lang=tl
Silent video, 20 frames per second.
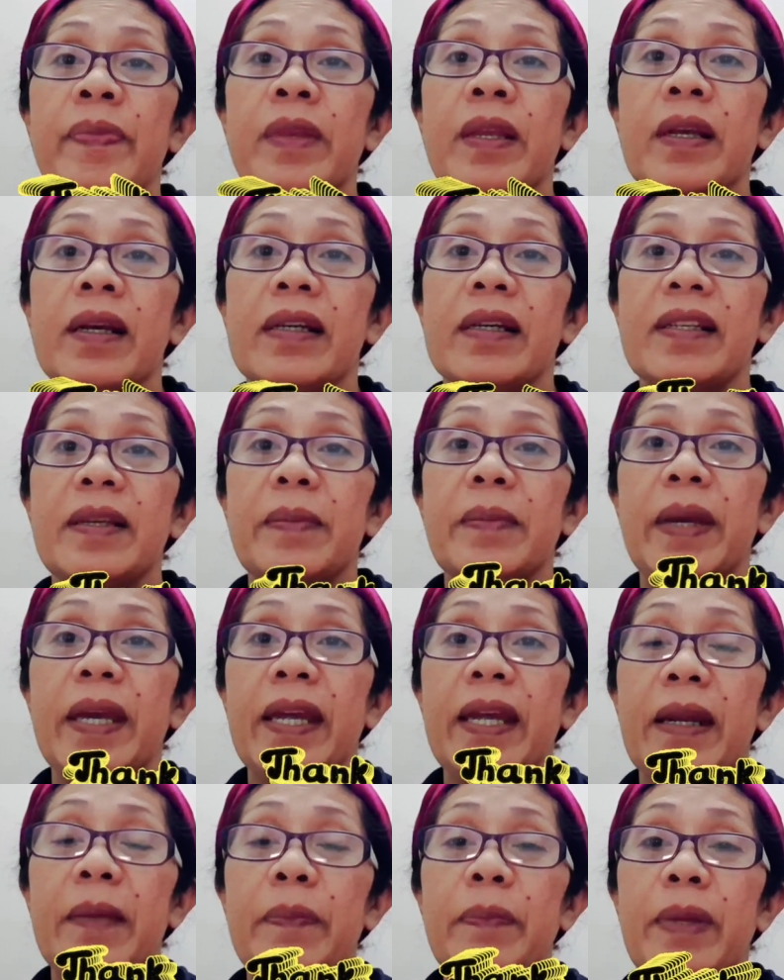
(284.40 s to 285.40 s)
Kasi
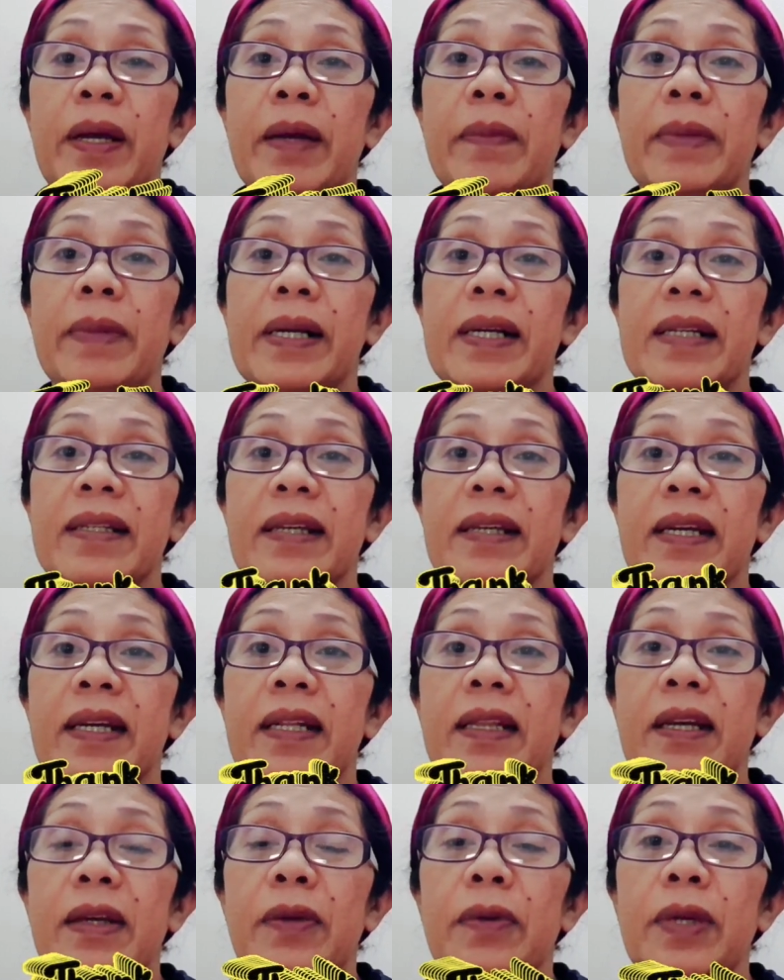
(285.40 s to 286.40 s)
mahirap na
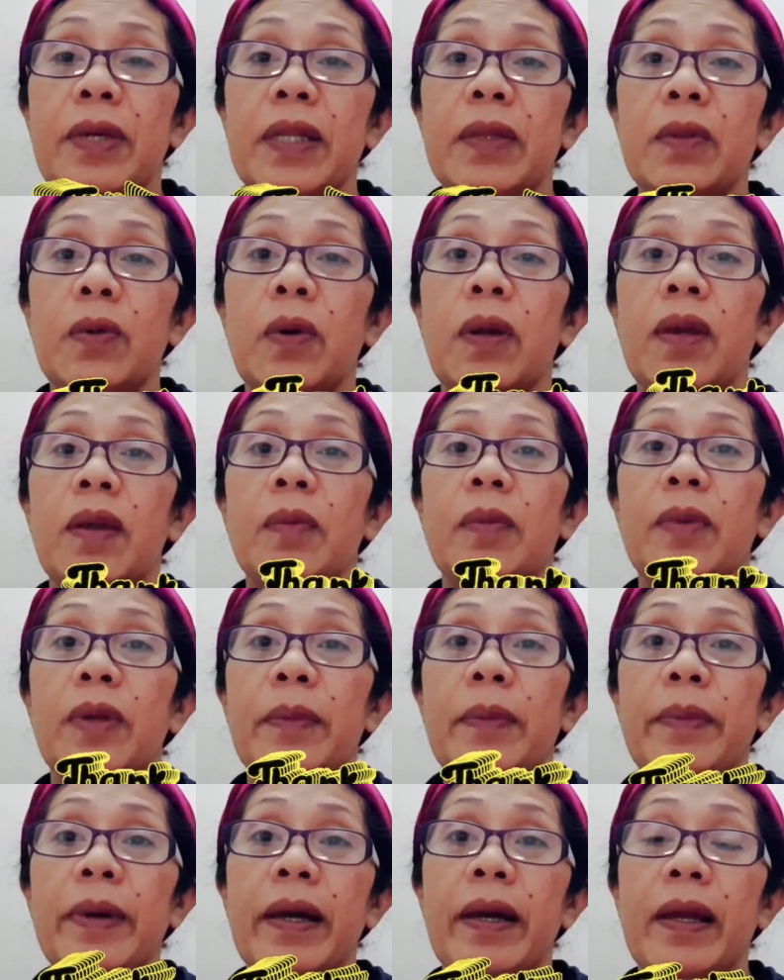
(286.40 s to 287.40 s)
magkasakit tayo dito. Alam mo
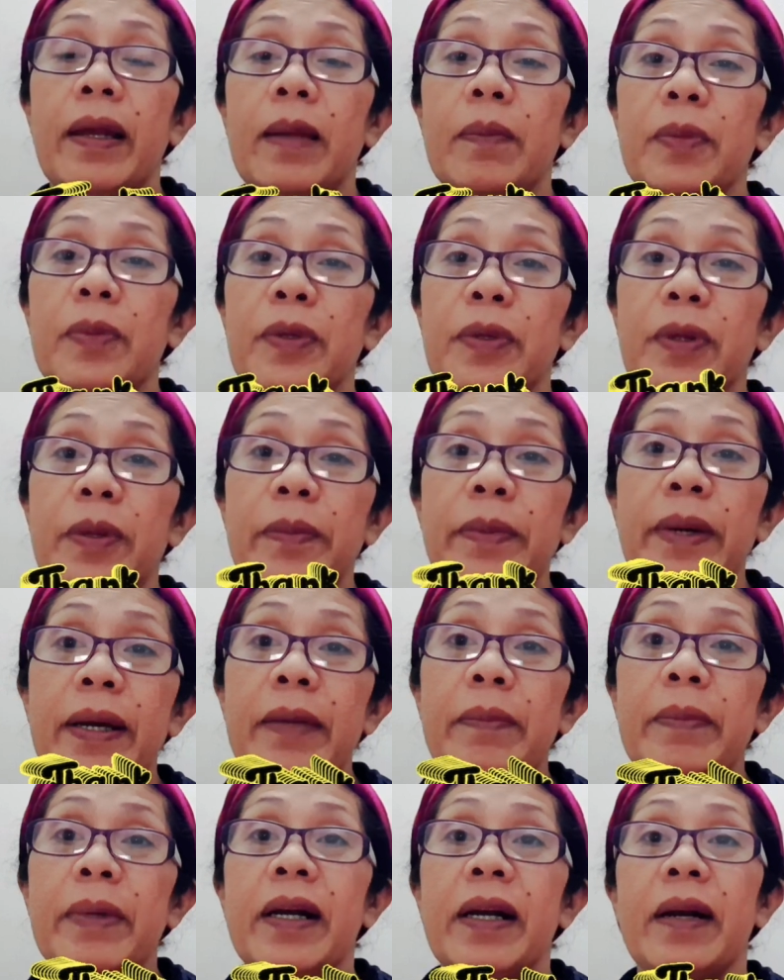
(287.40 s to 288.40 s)
naman, alam nyo
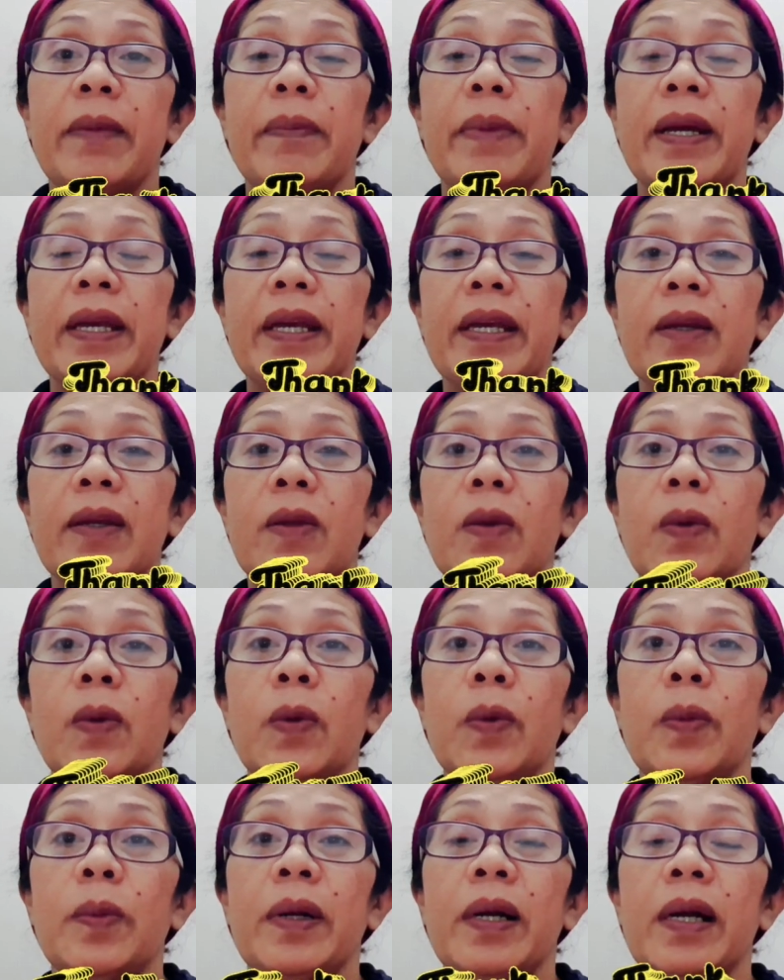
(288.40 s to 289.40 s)
naman, mga kabayan
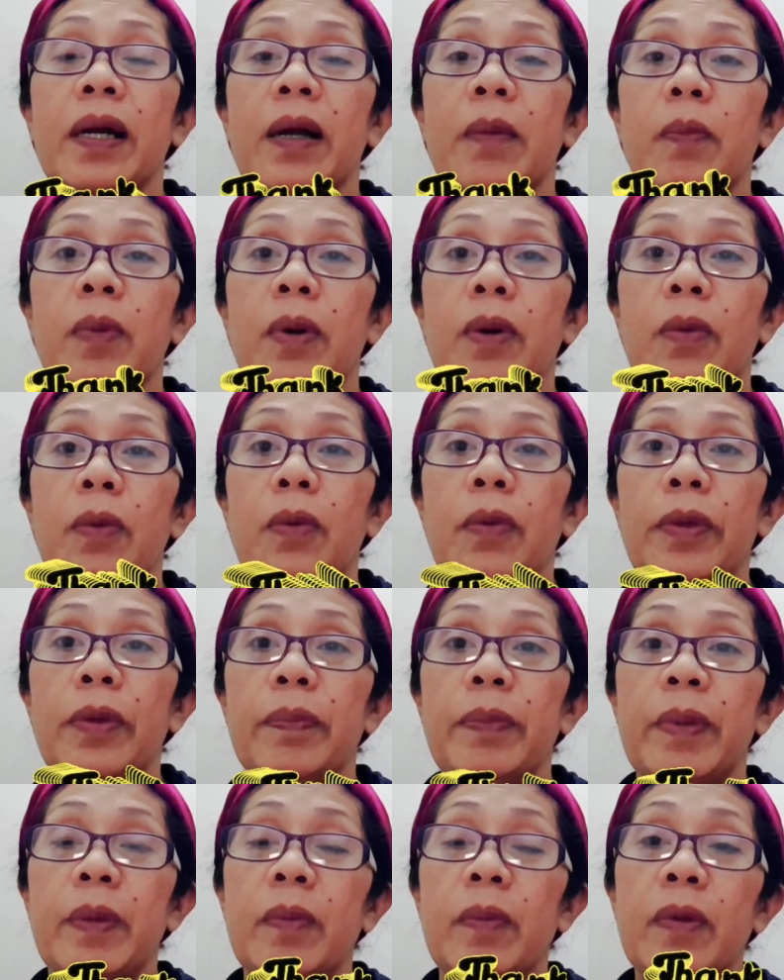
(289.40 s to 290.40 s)
ko, mga kapwa ko,
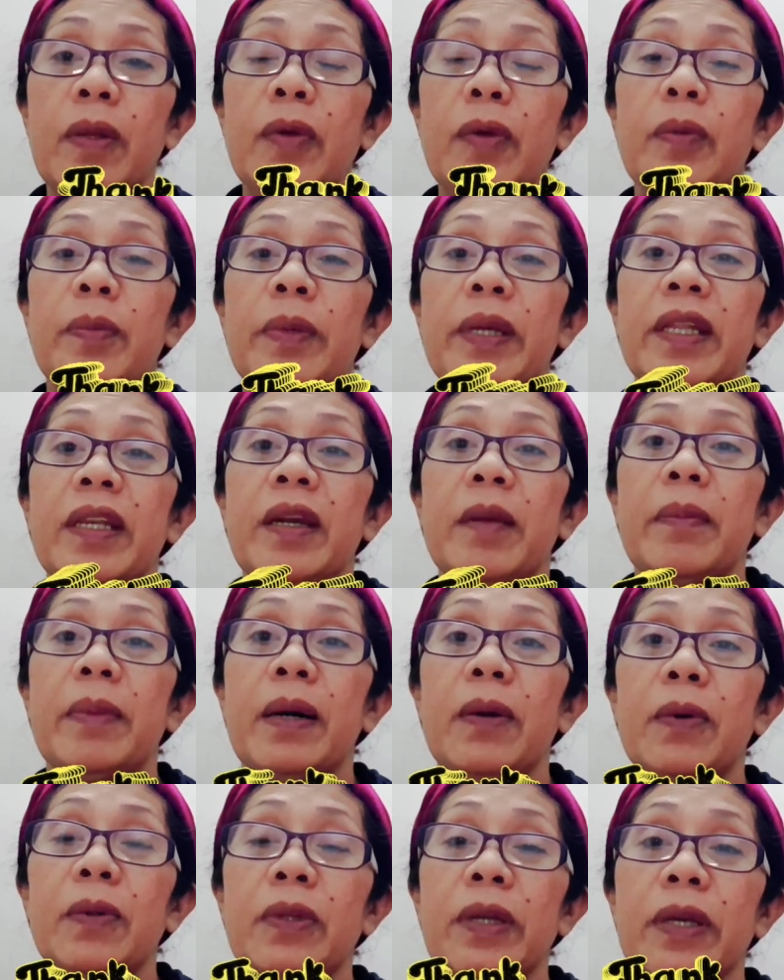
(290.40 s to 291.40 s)
OFW, may
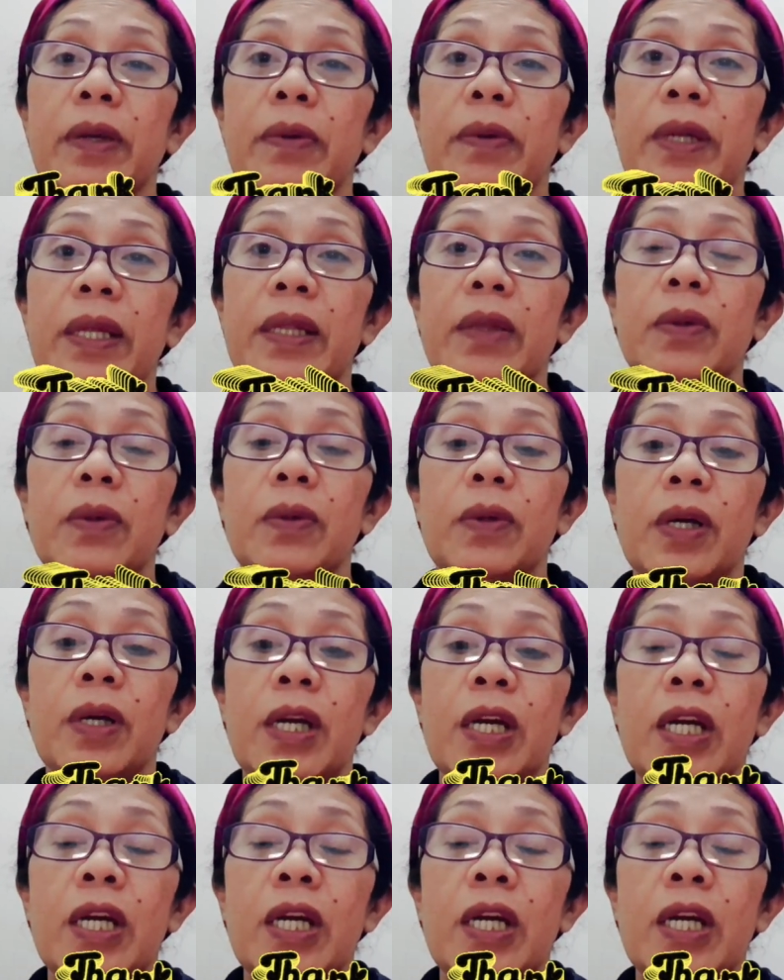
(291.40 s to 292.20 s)
trabaho tayo dito.